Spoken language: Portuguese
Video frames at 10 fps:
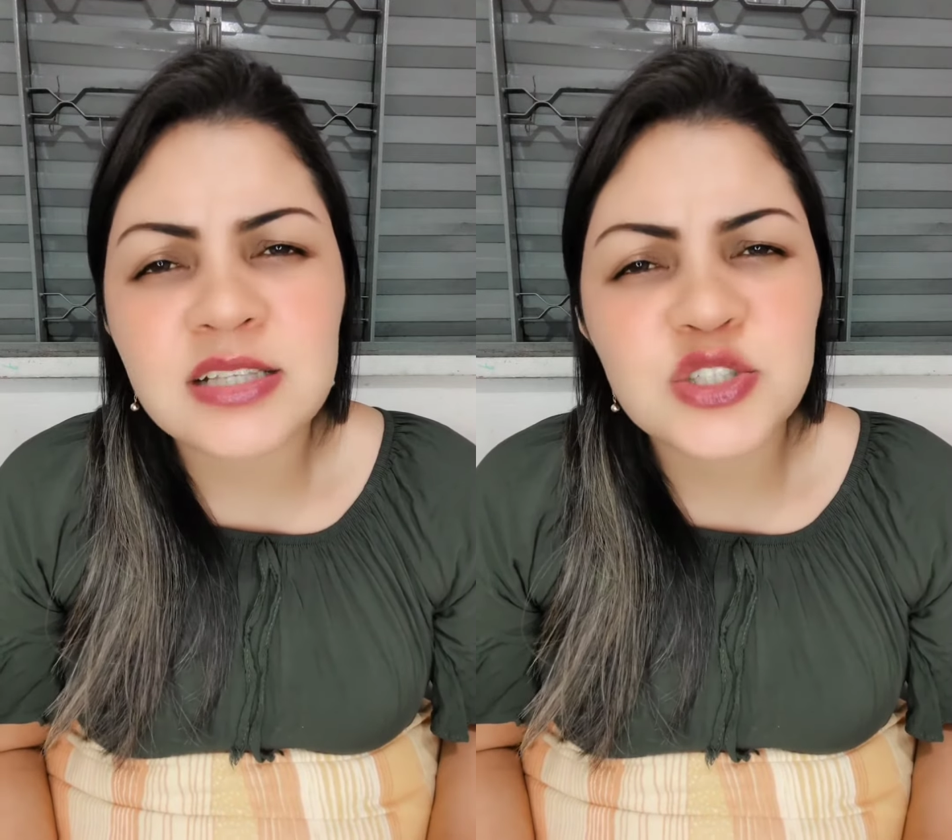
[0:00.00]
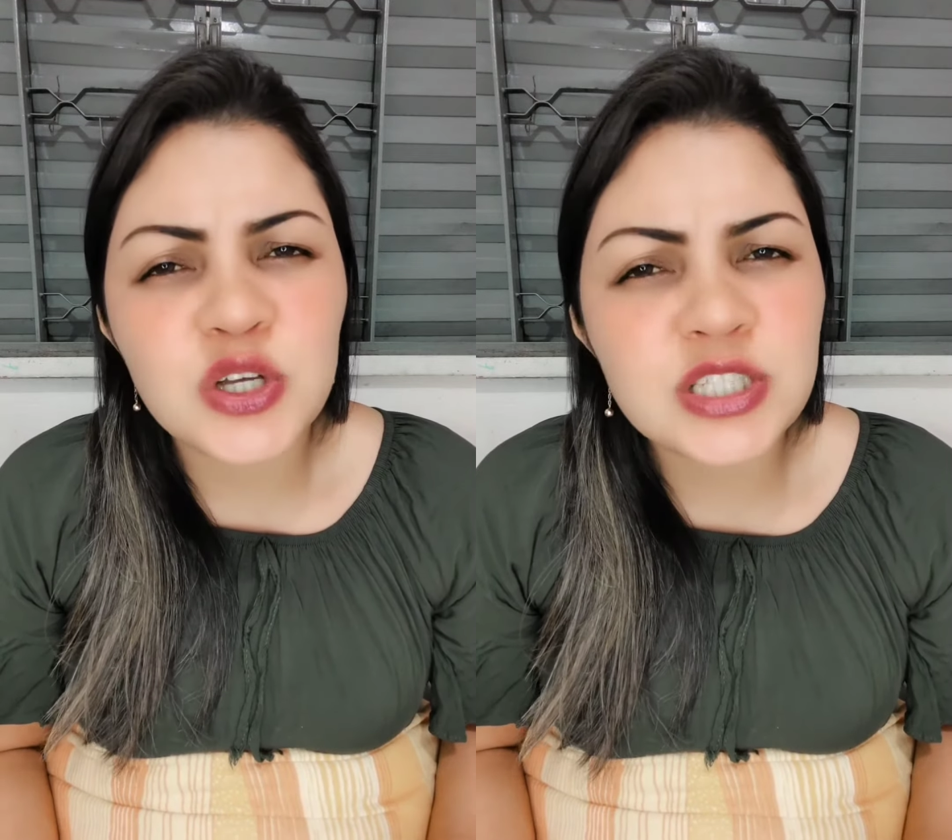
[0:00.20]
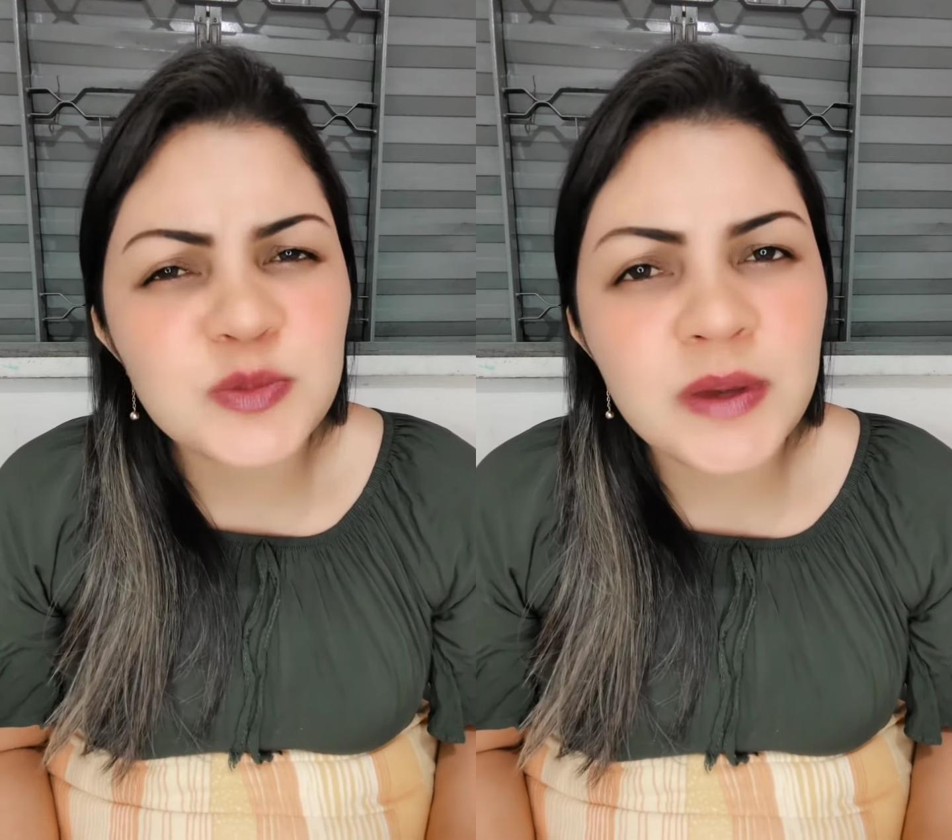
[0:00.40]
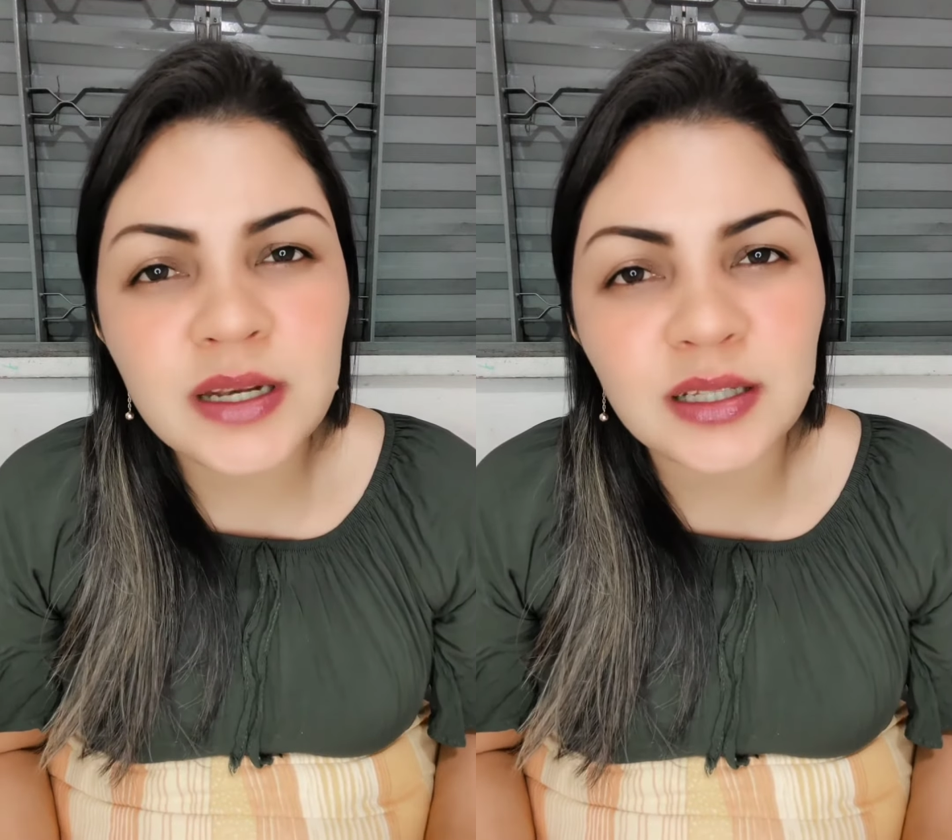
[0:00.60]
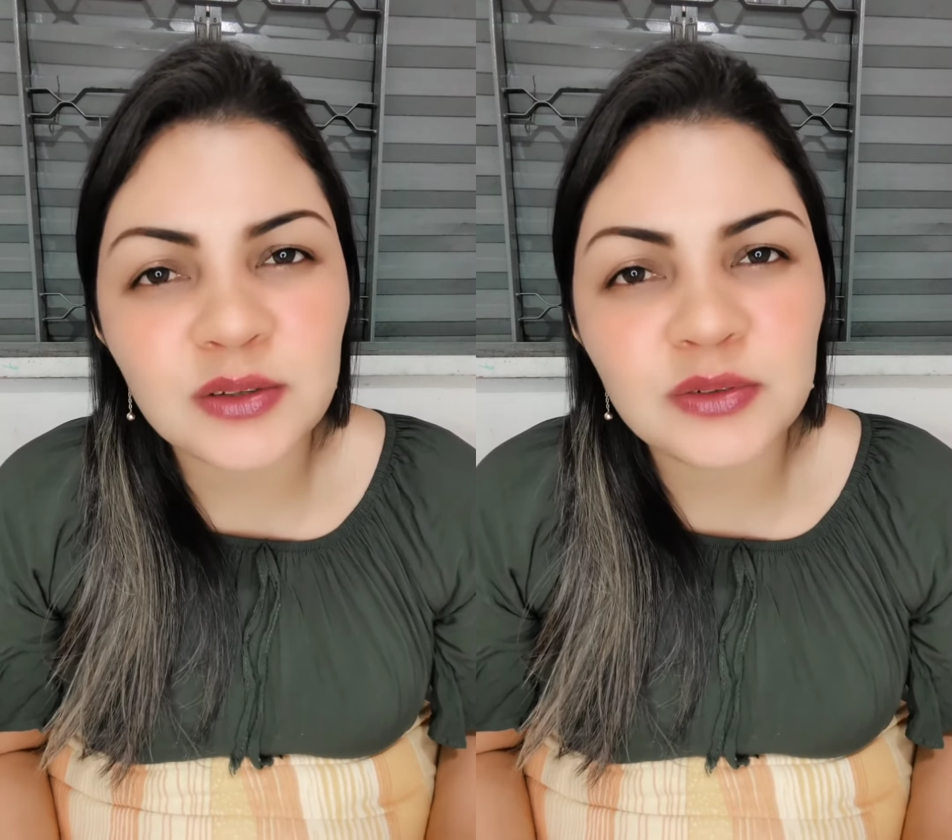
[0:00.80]
só
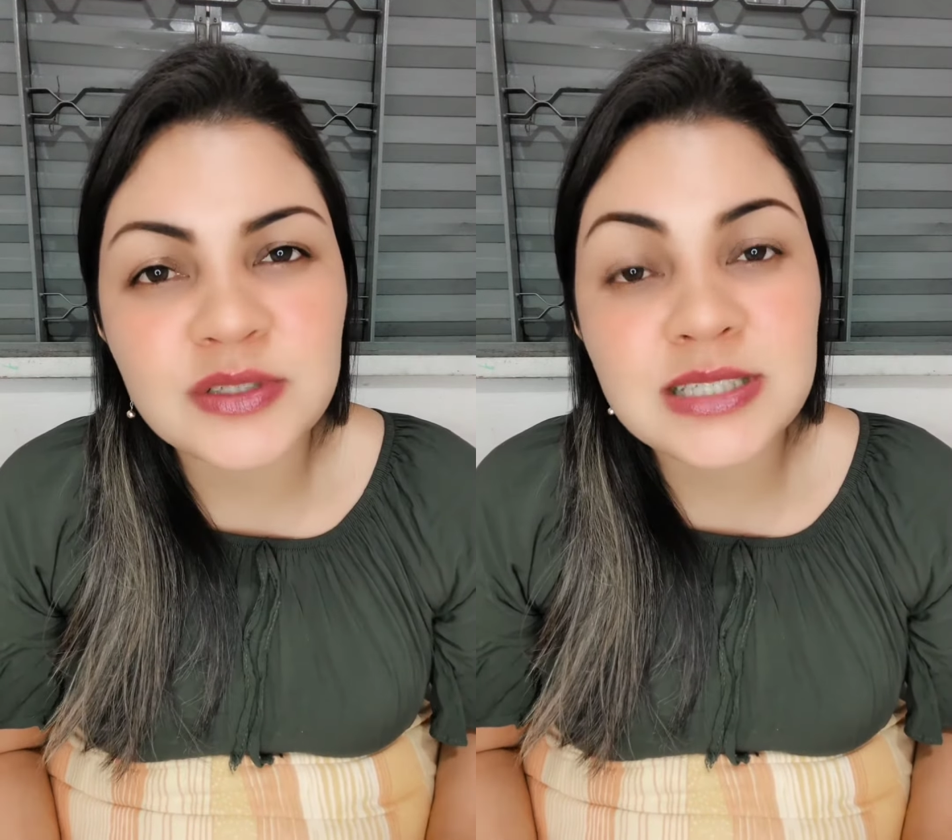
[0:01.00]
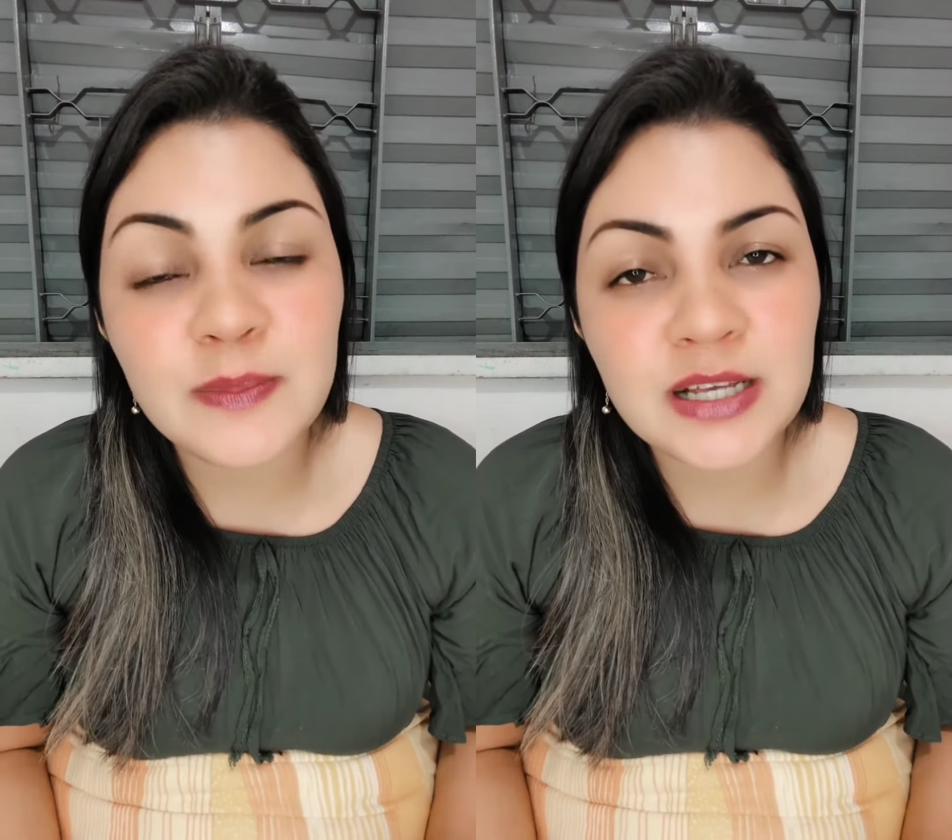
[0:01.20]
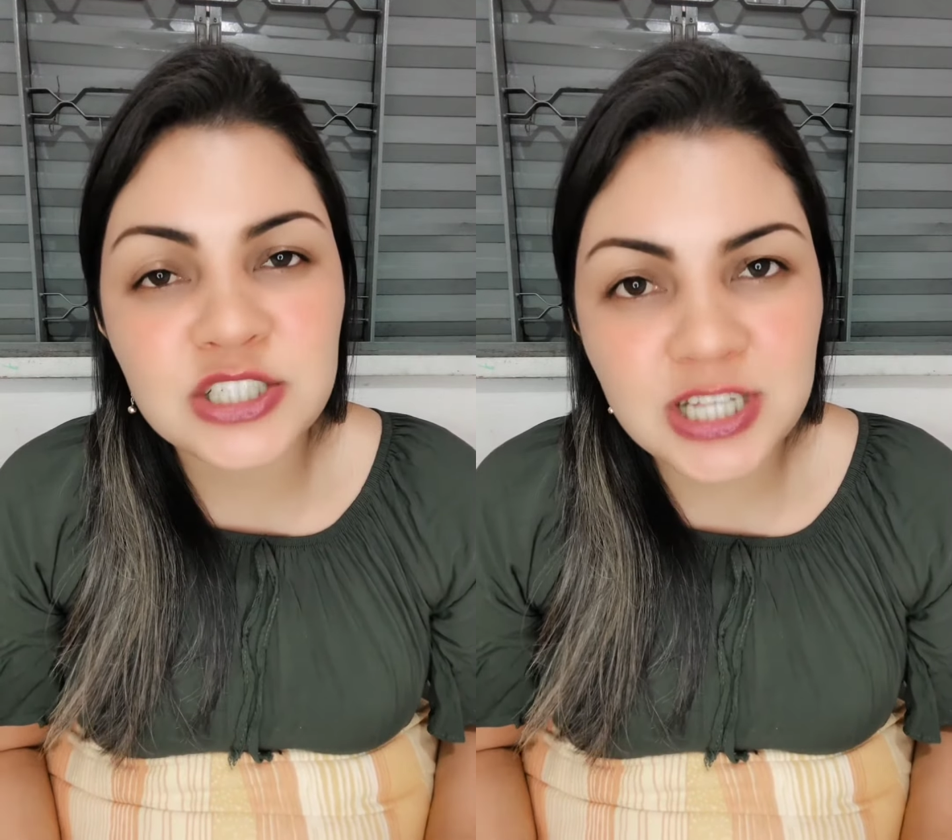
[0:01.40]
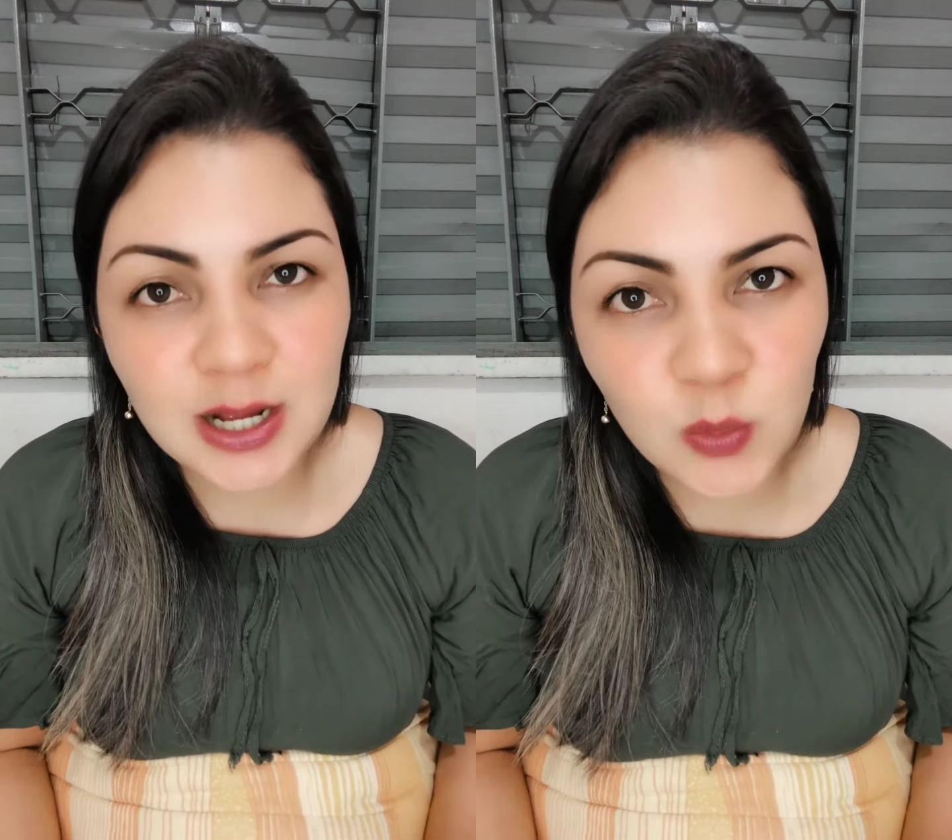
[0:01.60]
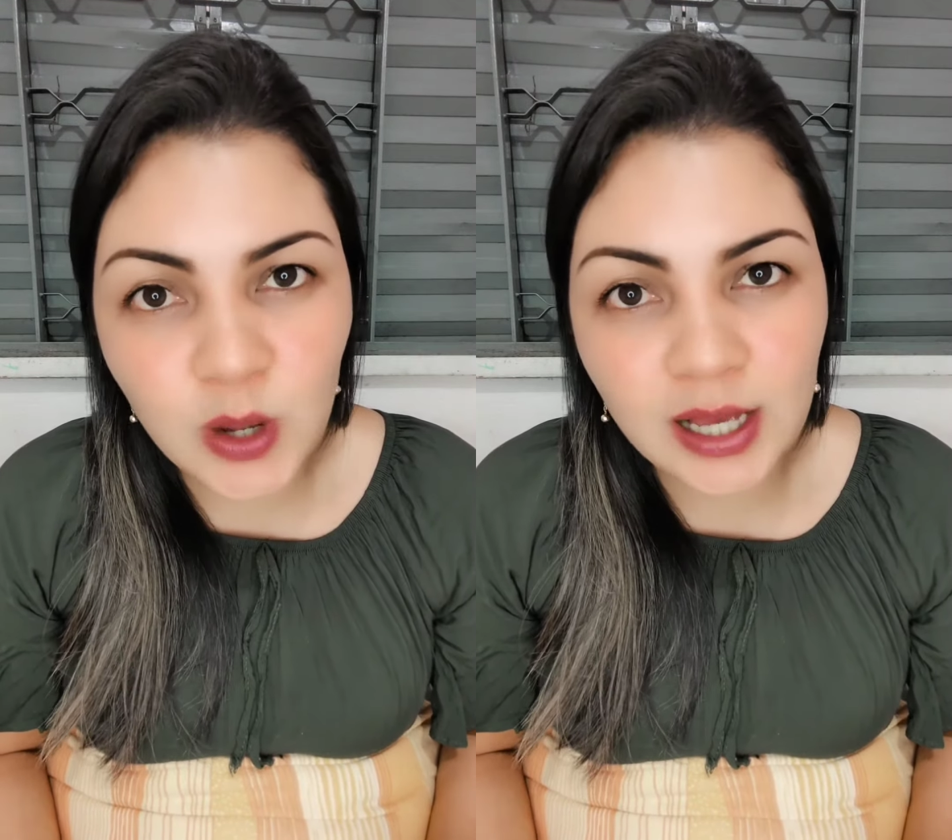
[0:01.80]
esperando você
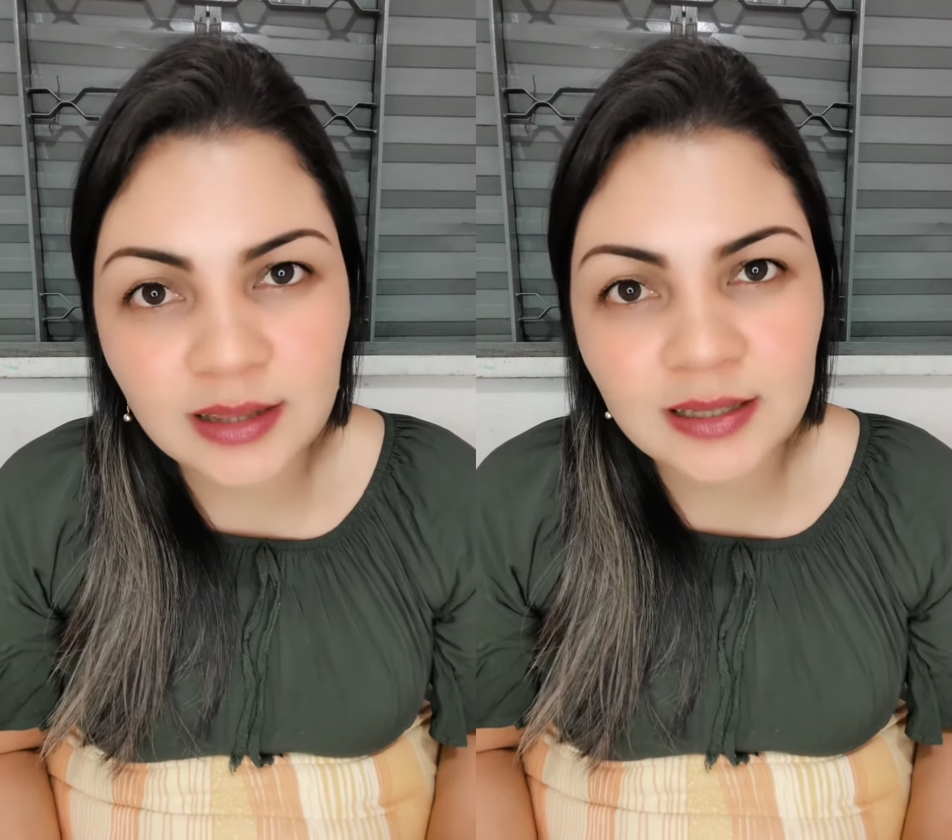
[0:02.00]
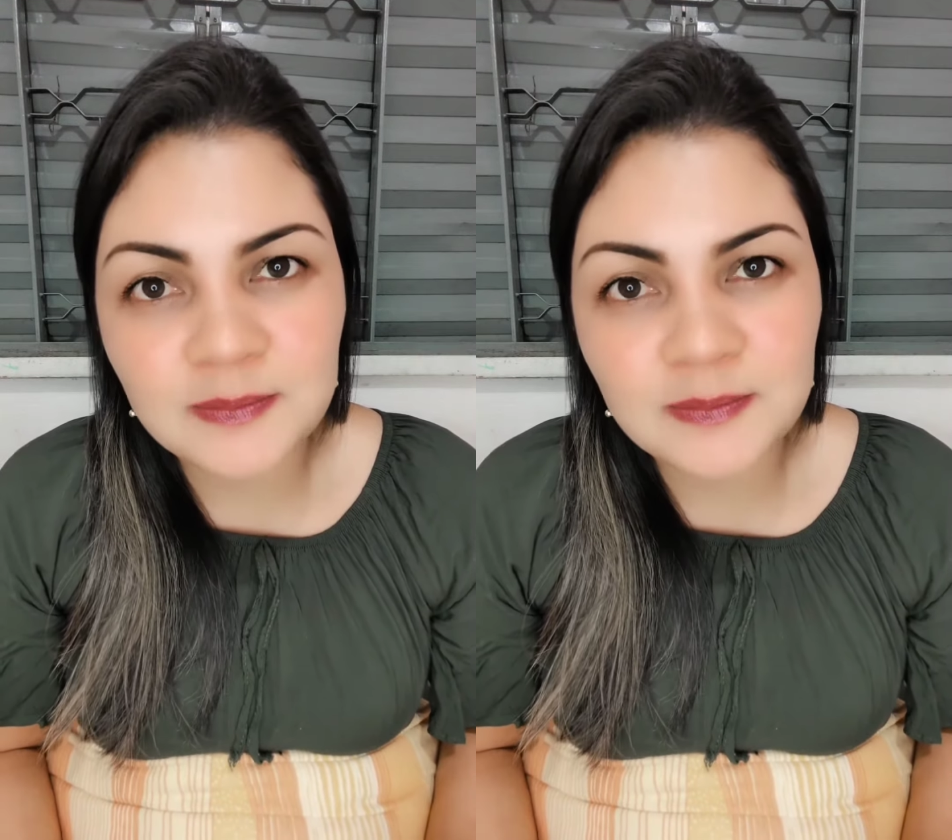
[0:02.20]
baixar a guarda,